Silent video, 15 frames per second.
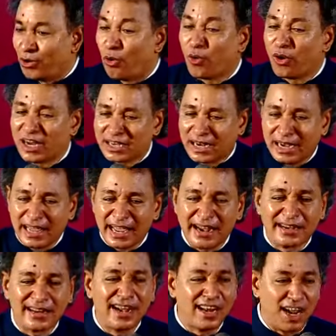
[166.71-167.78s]
உங்களுக்கு இல்லை
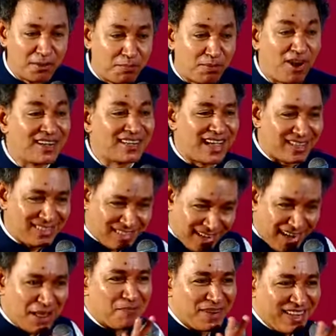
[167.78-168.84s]
என்றால் நான் ப்ராட்காஸ்டில்
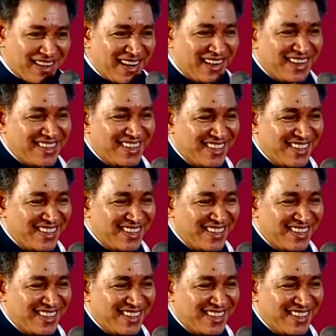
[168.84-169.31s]
அனுப்புகிறேன்